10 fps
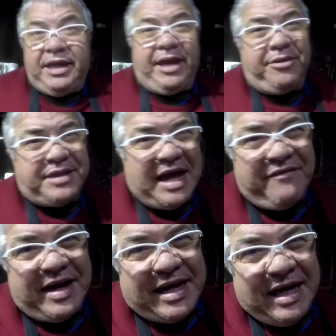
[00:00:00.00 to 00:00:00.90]
E eu
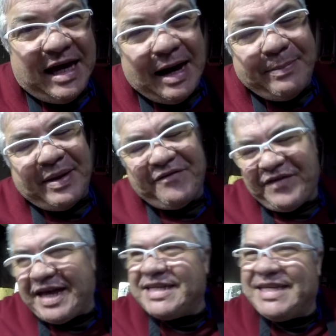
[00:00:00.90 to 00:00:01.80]
tava aqui, rapaz,
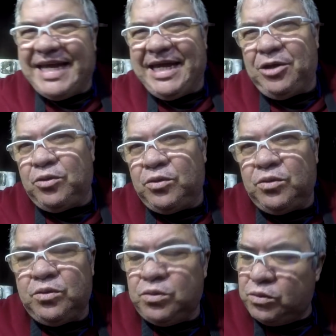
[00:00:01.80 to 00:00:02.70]
fazendo
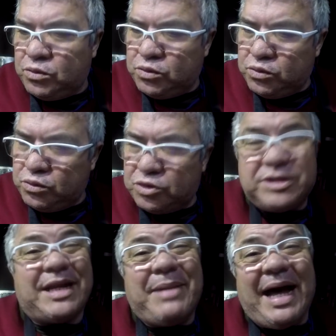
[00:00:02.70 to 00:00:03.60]

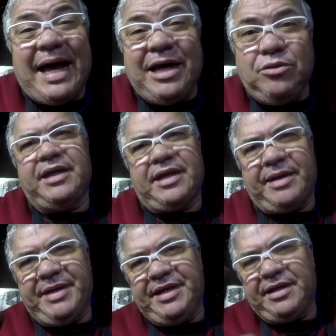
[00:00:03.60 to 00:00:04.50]
uns trabalhos.
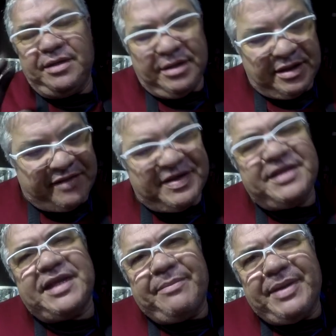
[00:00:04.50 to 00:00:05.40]
Carma aí. Tá
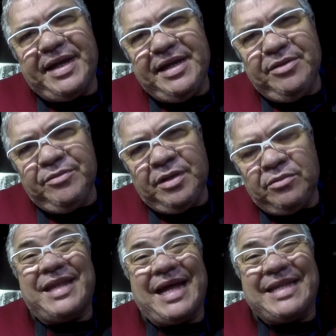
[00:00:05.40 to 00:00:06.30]
fazendo trabalho nenhum,
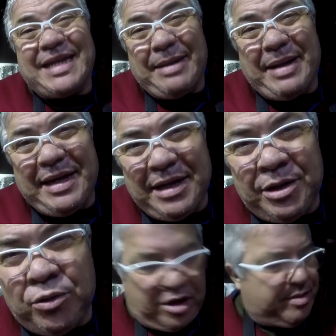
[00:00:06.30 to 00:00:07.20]
não. Tá
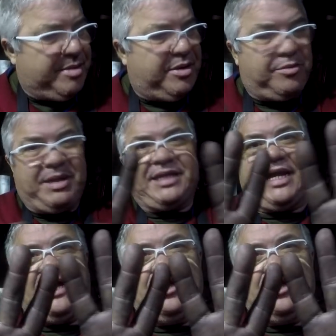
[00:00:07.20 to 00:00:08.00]
trabalhando. olha minha mão, como é que tá?